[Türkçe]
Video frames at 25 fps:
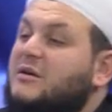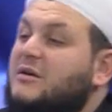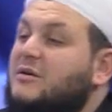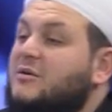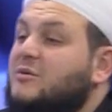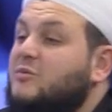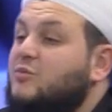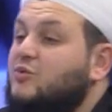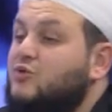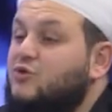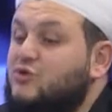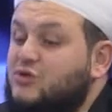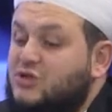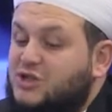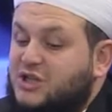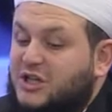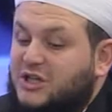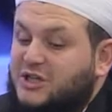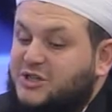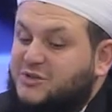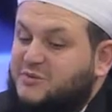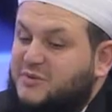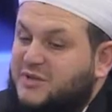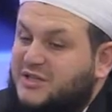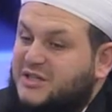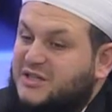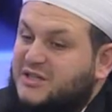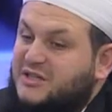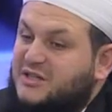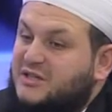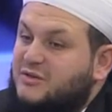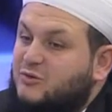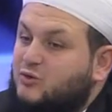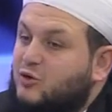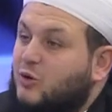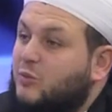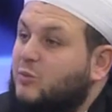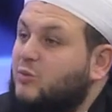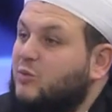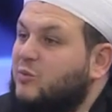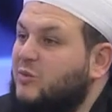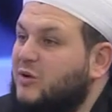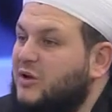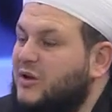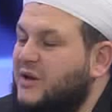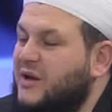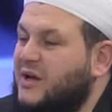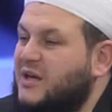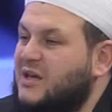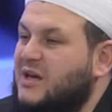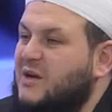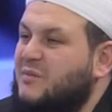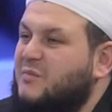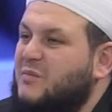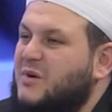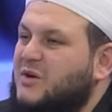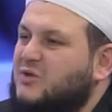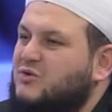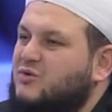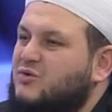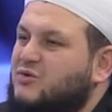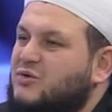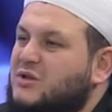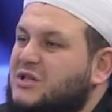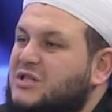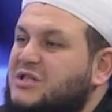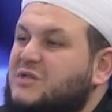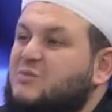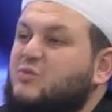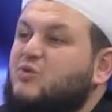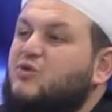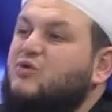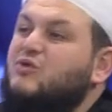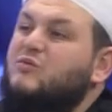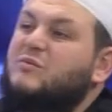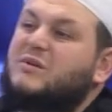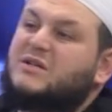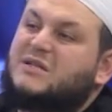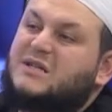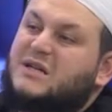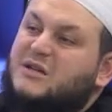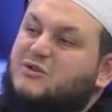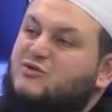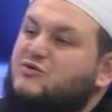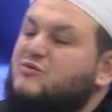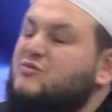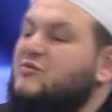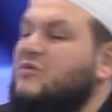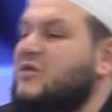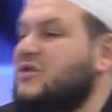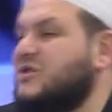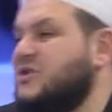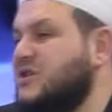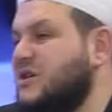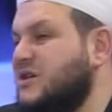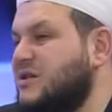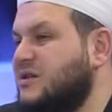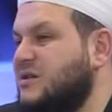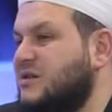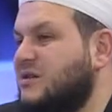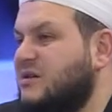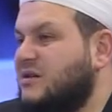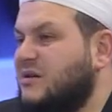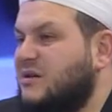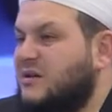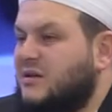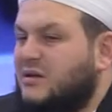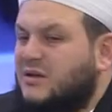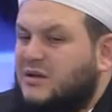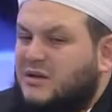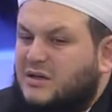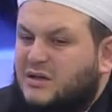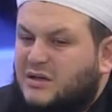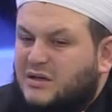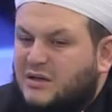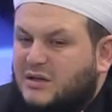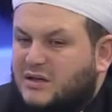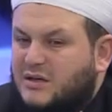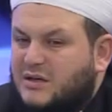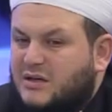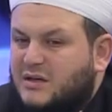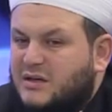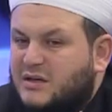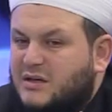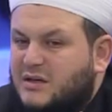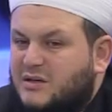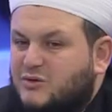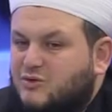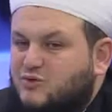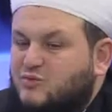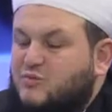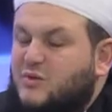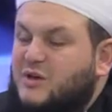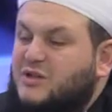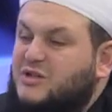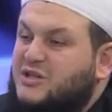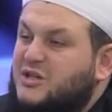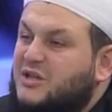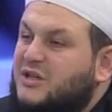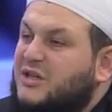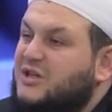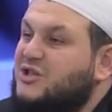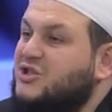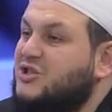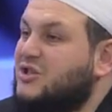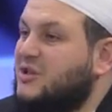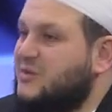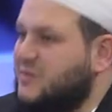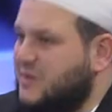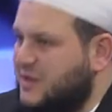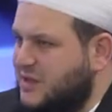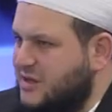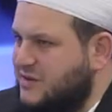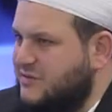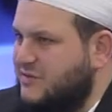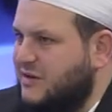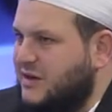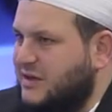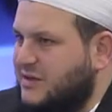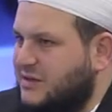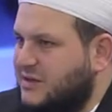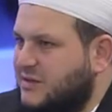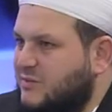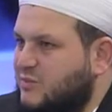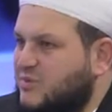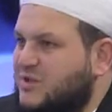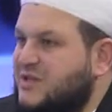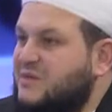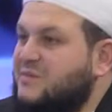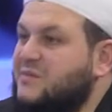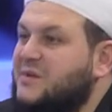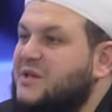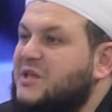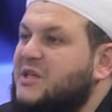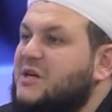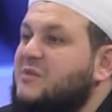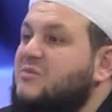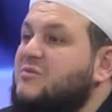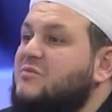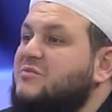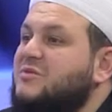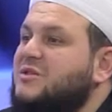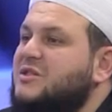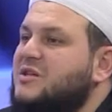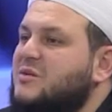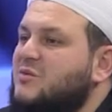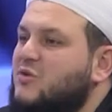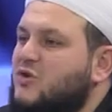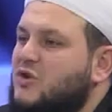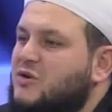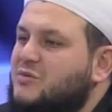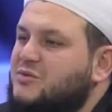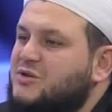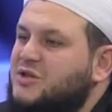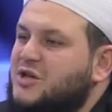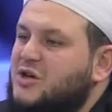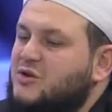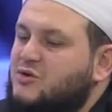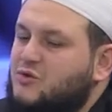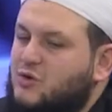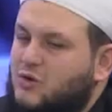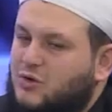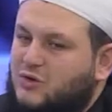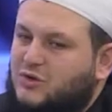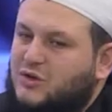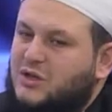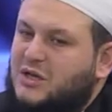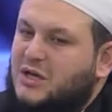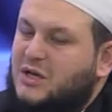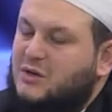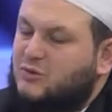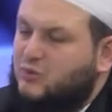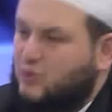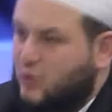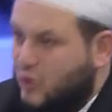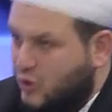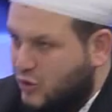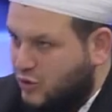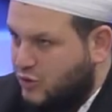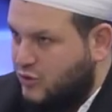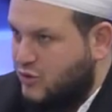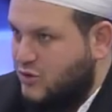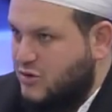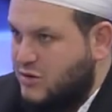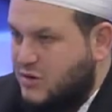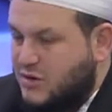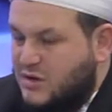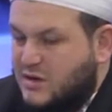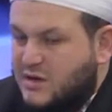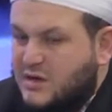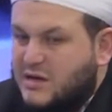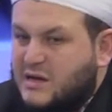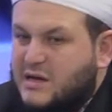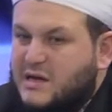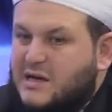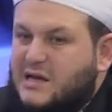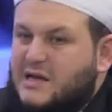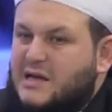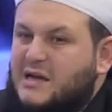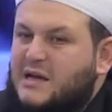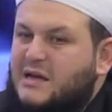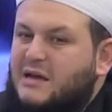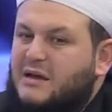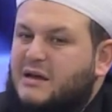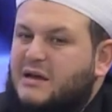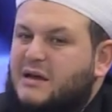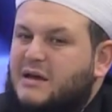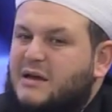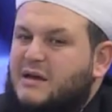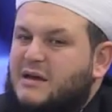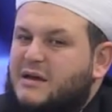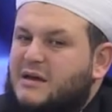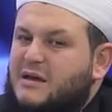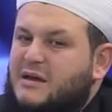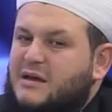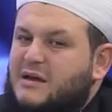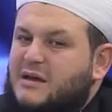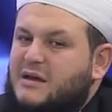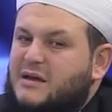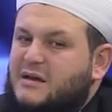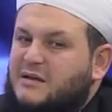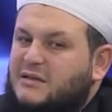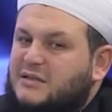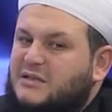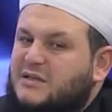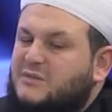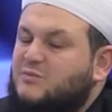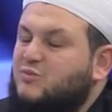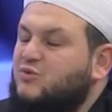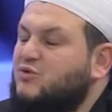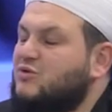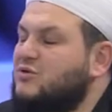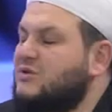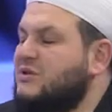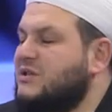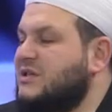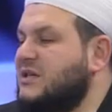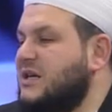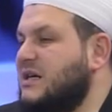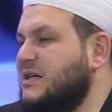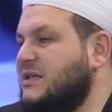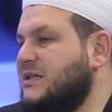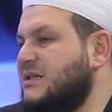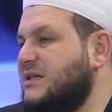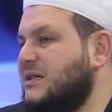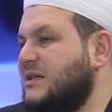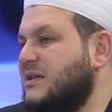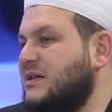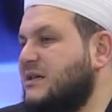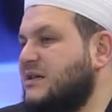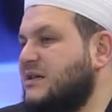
Bunun çalışmasını toplum olarak yapmak zorunda. Şimdi bugün mesela Cumhurbaşkanı e, Cumhurbaşkanı'nın açıklamaları vardı. Bizim kitabımızda böyle bir şey yok diye. Doğru. Ee, işte bunun siyasi